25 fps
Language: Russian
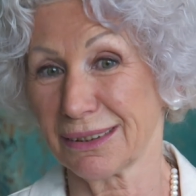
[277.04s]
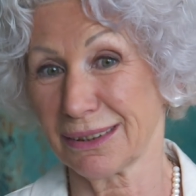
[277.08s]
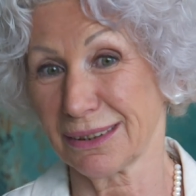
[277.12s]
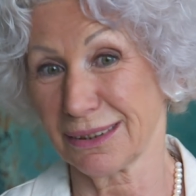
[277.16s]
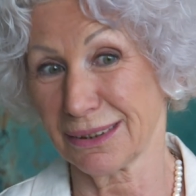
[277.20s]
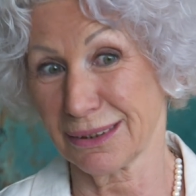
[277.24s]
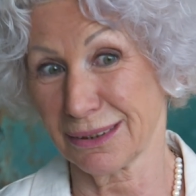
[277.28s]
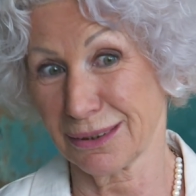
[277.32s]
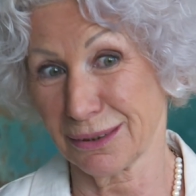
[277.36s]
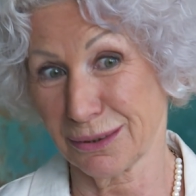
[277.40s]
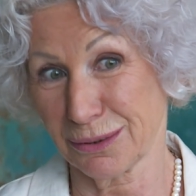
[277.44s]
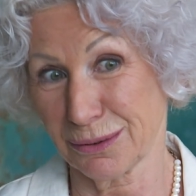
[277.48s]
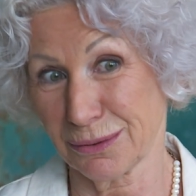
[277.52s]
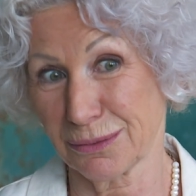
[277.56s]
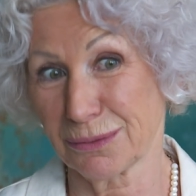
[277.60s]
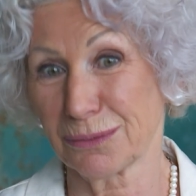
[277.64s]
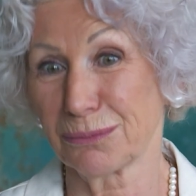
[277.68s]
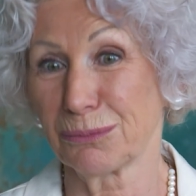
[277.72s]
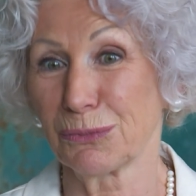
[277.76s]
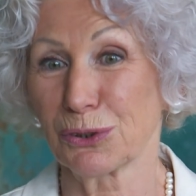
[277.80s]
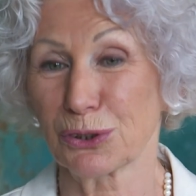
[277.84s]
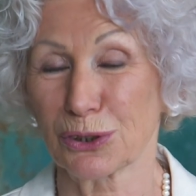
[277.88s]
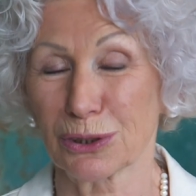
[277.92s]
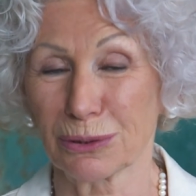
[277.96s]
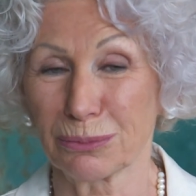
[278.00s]
э,
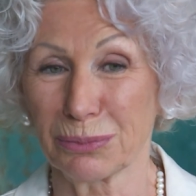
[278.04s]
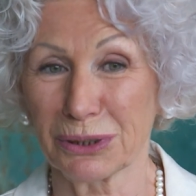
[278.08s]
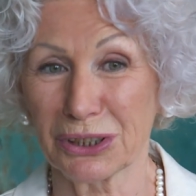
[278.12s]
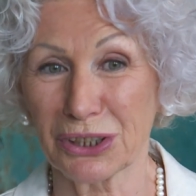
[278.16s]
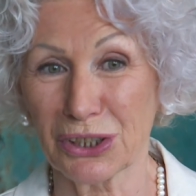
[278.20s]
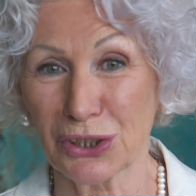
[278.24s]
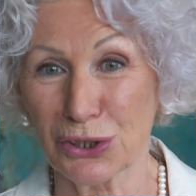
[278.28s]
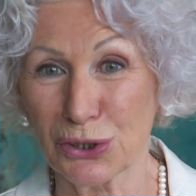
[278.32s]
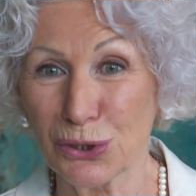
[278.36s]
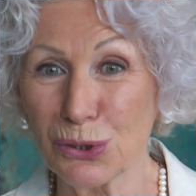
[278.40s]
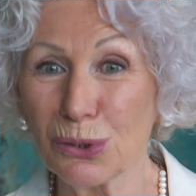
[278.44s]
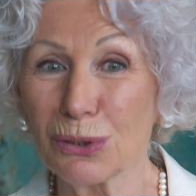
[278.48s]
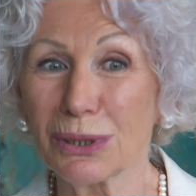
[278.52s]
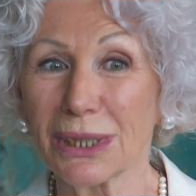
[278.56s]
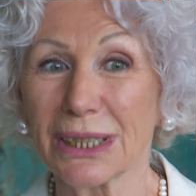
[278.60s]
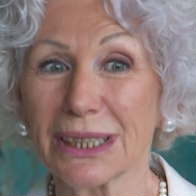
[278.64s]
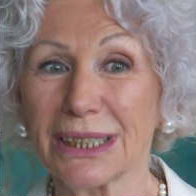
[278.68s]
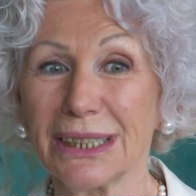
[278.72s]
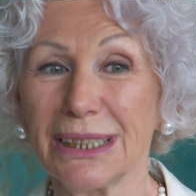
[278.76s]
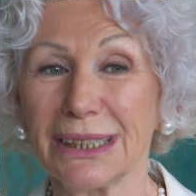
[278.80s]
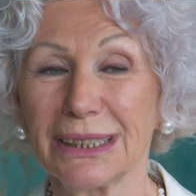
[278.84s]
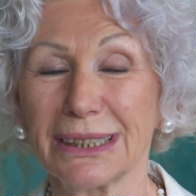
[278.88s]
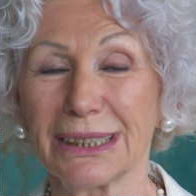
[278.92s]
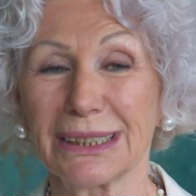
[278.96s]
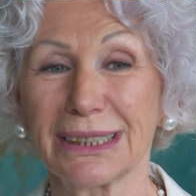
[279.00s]
может быть, еще
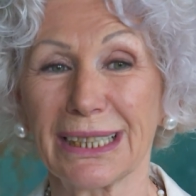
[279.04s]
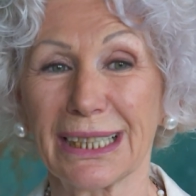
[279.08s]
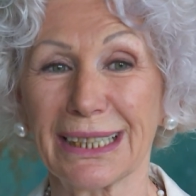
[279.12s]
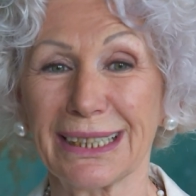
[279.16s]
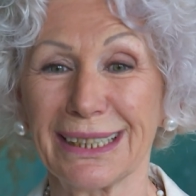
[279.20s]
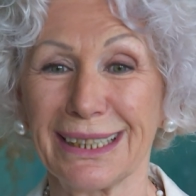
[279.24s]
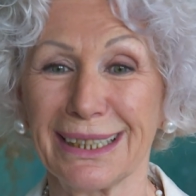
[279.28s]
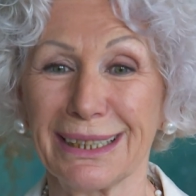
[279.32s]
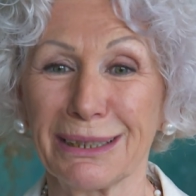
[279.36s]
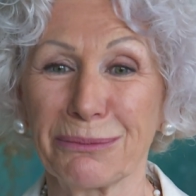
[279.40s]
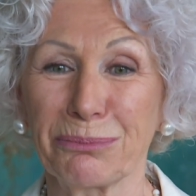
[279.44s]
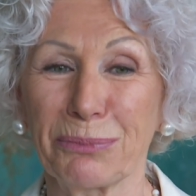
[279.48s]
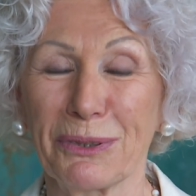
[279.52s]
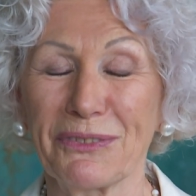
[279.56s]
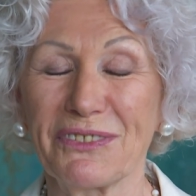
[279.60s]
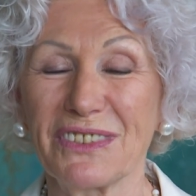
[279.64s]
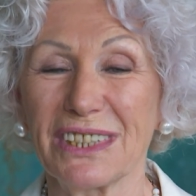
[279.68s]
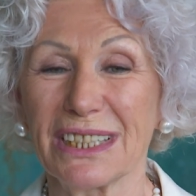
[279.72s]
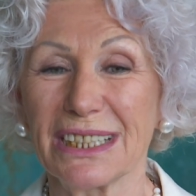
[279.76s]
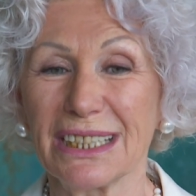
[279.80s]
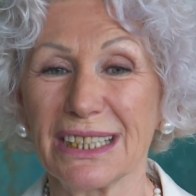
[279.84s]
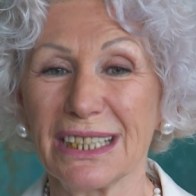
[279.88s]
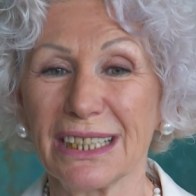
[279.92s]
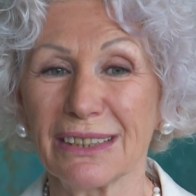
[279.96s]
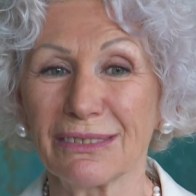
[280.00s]
какие-то такие
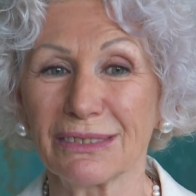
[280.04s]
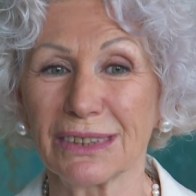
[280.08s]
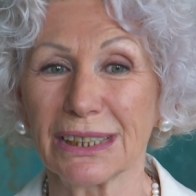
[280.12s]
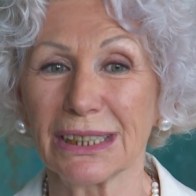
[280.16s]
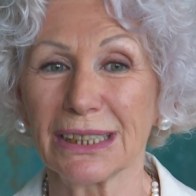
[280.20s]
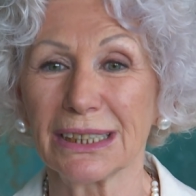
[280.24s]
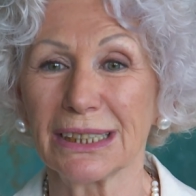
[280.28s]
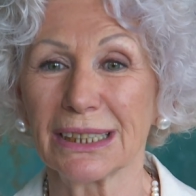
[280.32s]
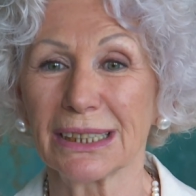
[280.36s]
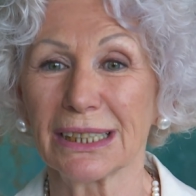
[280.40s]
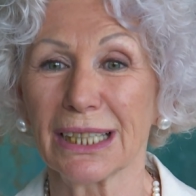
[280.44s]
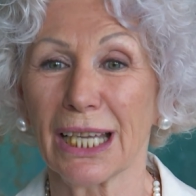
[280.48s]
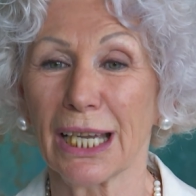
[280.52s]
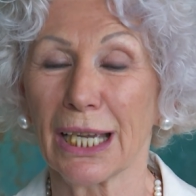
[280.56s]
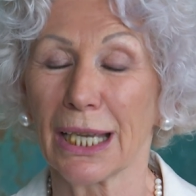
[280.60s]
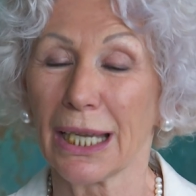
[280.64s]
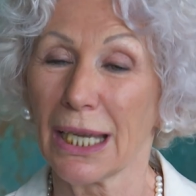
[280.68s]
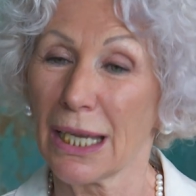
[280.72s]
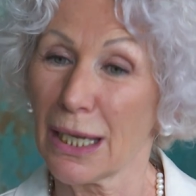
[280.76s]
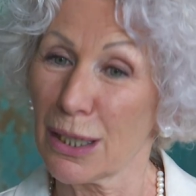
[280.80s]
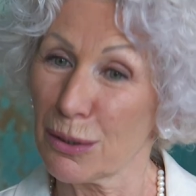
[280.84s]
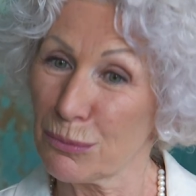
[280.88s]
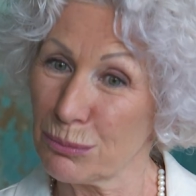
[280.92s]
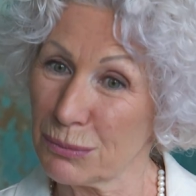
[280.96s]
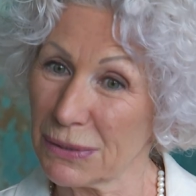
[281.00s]
повседневные дела.
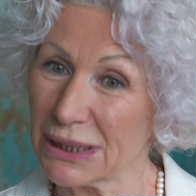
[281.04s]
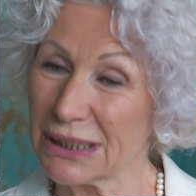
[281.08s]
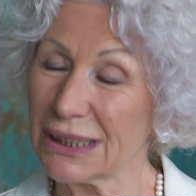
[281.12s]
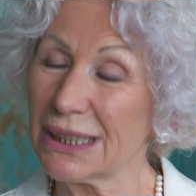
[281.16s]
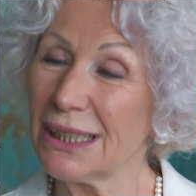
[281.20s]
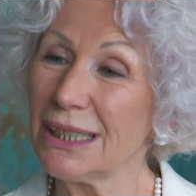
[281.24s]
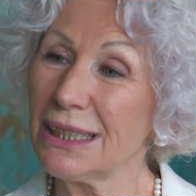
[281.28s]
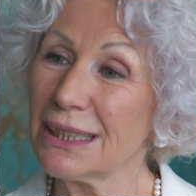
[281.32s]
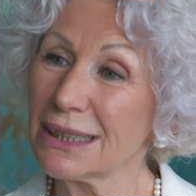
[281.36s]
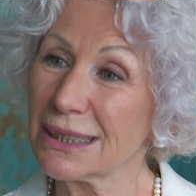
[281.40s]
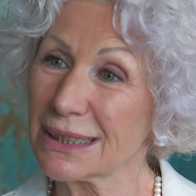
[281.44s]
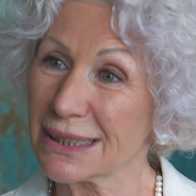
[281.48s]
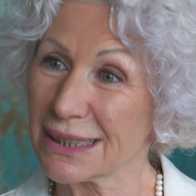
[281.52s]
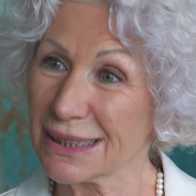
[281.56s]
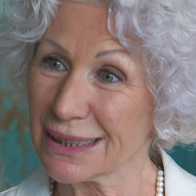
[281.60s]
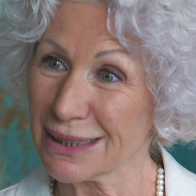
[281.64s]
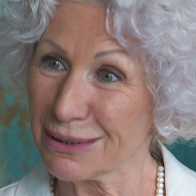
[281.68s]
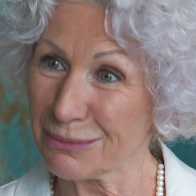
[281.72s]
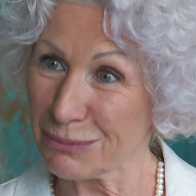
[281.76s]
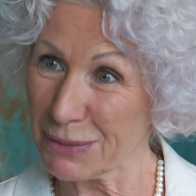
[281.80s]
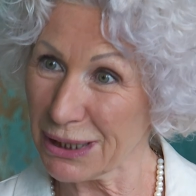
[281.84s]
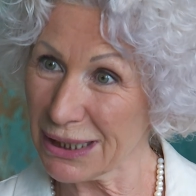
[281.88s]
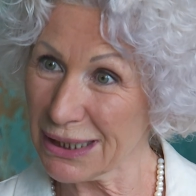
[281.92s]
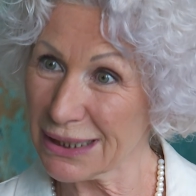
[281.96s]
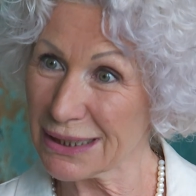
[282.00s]
Моделинг
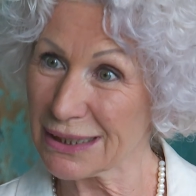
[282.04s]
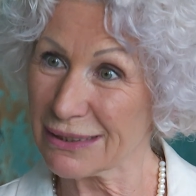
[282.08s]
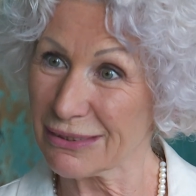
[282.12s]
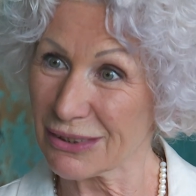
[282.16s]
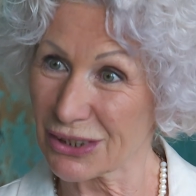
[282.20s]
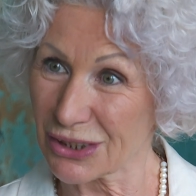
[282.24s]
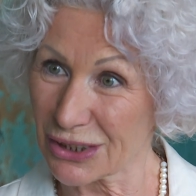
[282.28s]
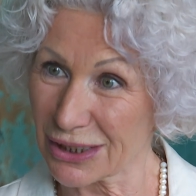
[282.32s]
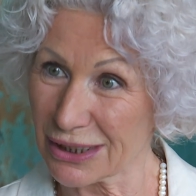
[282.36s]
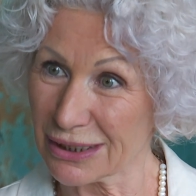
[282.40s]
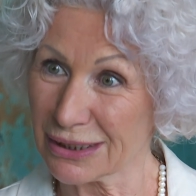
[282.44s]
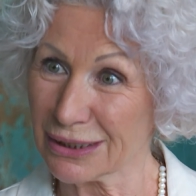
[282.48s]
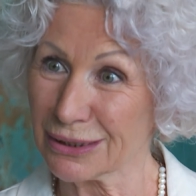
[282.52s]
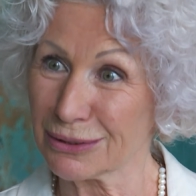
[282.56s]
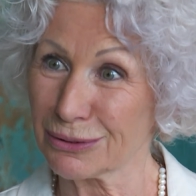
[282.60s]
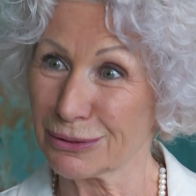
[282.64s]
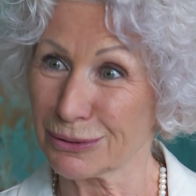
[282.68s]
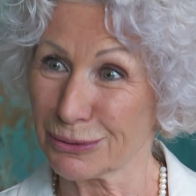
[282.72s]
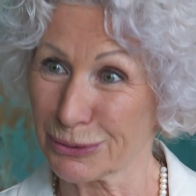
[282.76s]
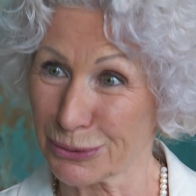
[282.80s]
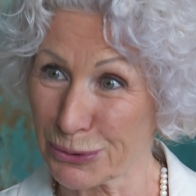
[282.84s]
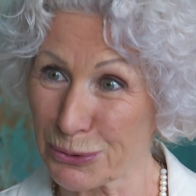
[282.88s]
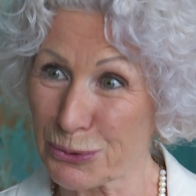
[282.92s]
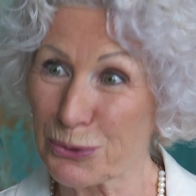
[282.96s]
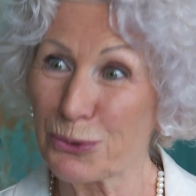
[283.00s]
занимает совершенно
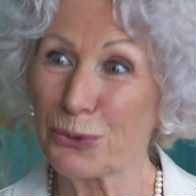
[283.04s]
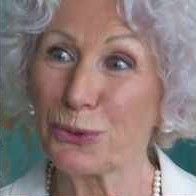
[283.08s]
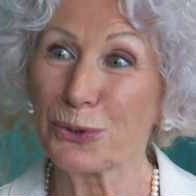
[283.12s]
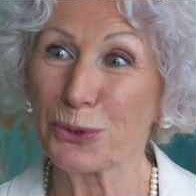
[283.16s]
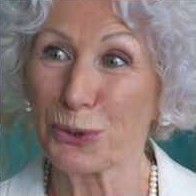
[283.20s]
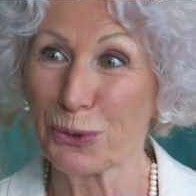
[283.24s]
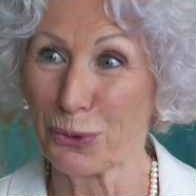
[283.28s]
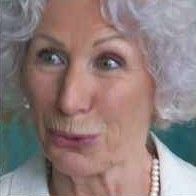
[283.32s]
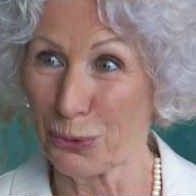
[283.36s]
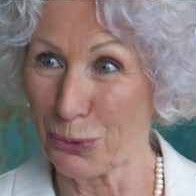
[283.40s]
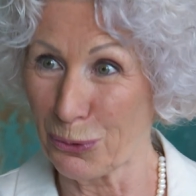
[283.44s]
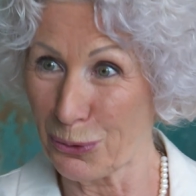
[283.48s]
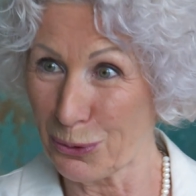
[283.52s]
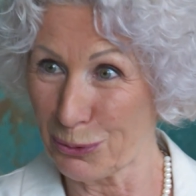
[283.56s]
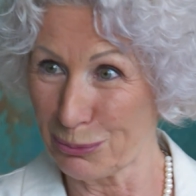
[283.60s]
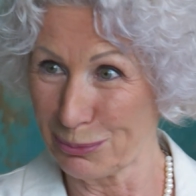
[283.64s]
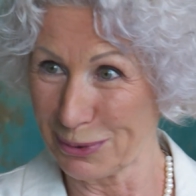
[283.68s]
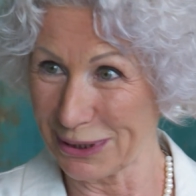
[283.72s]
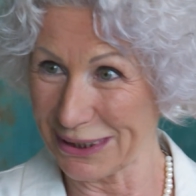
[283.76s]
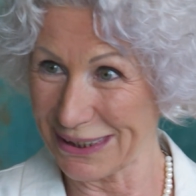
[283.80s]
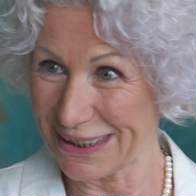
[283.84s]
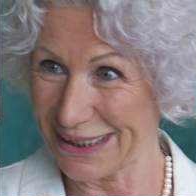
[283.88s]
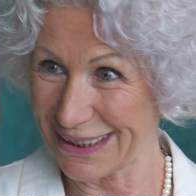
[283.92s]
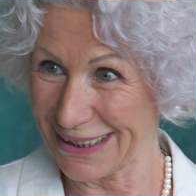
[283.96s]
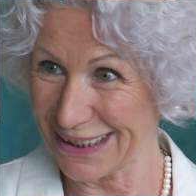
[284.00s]
другую
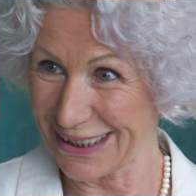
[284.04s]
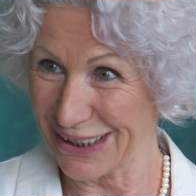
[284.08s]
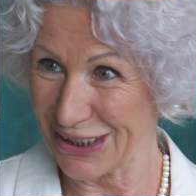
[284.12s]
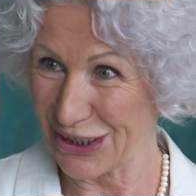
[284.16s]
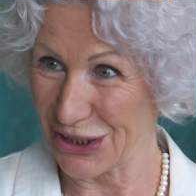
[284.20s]
область